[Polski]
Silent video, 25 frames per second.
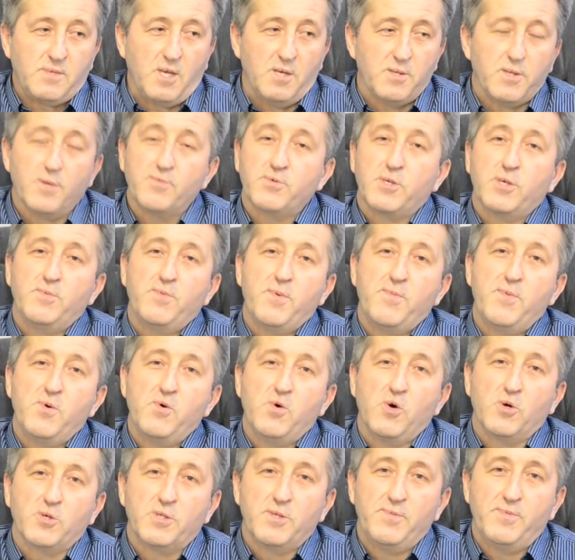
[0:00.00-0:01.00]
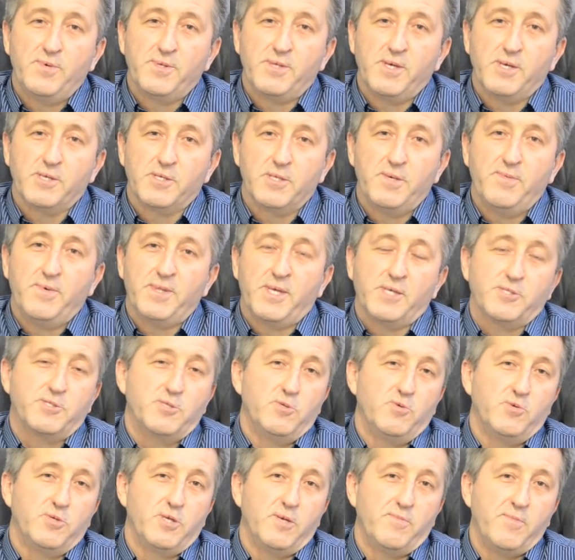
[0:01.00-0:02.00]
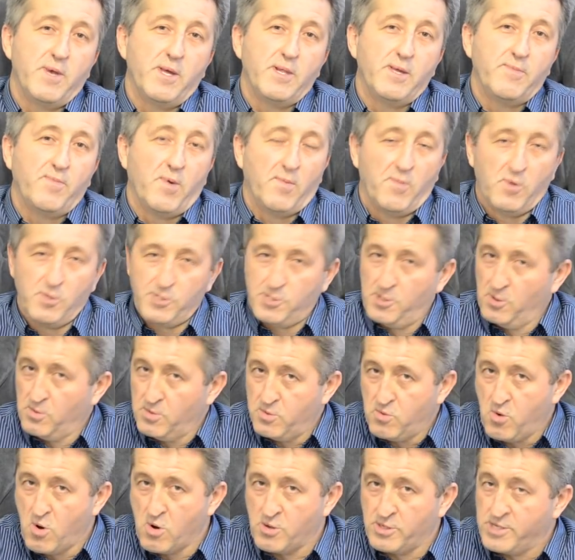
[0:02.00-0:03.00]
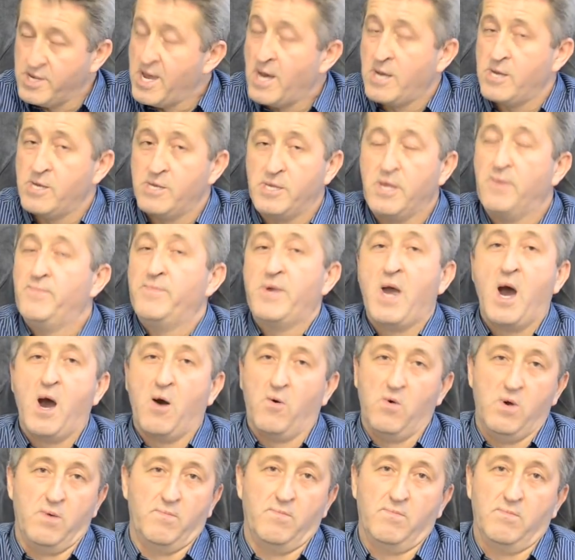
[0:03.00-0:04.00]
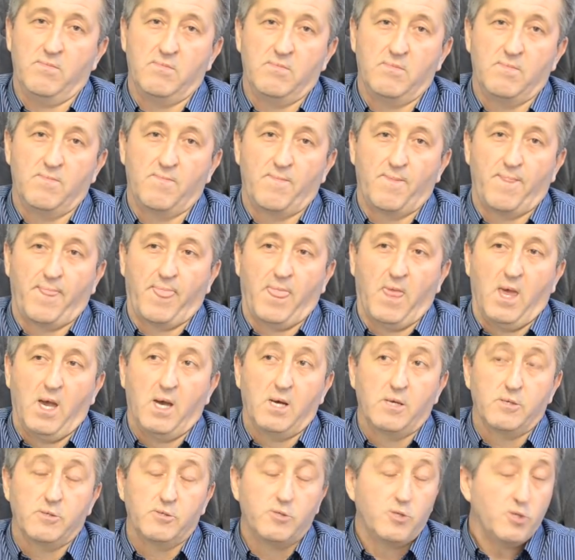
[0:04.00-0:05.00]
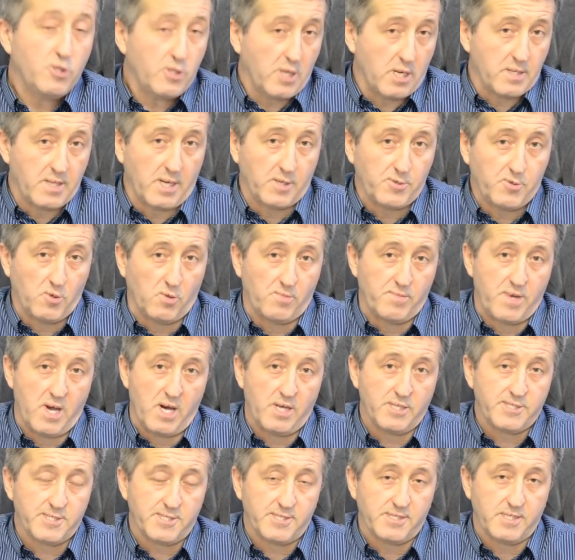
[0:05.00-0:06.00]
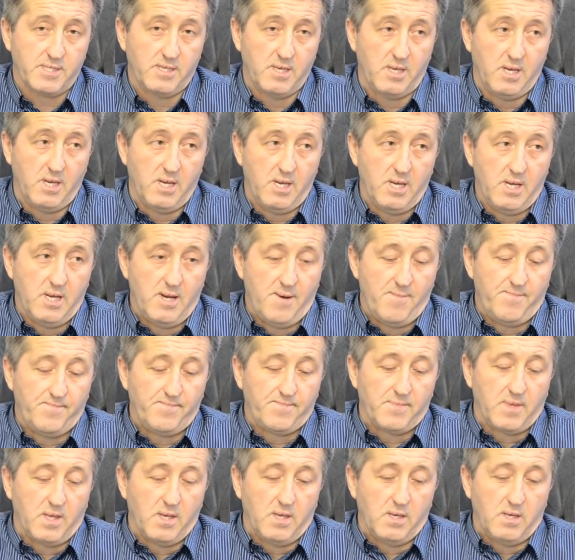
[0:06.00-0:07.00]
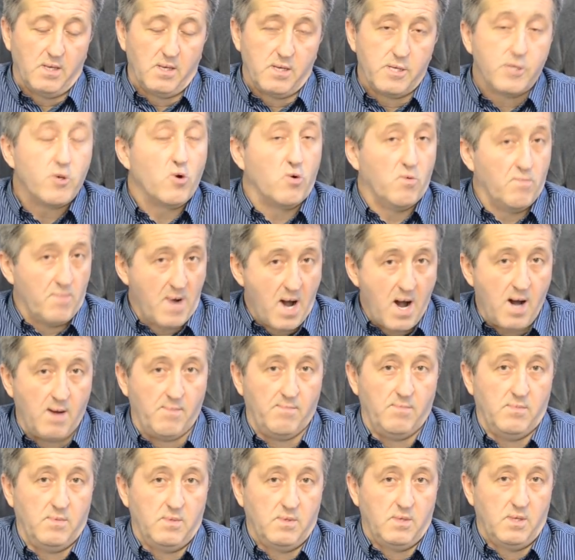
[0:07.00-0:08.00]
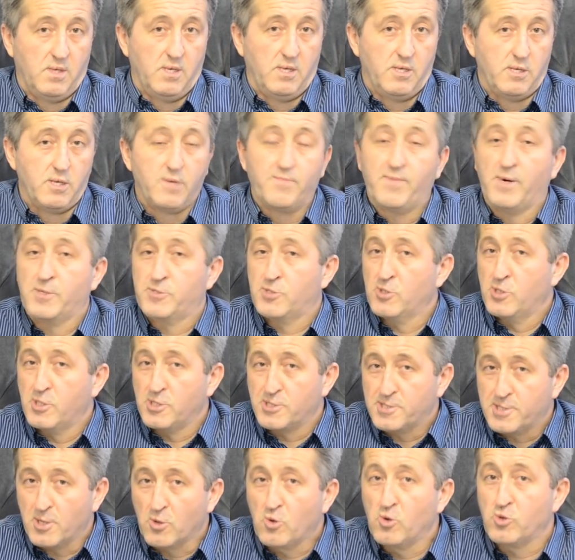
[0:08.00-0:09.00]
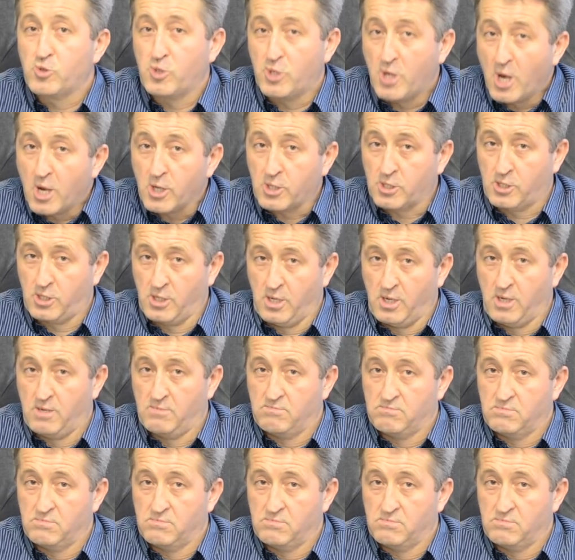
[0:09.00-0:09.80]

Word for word: dobrze by było, gdyby, gdyby tacy ludzie mieli pomocną dłoń. Ja jej nie miałem. Dzisiaj natomiast ją mam i bardzo się z tego cieszę.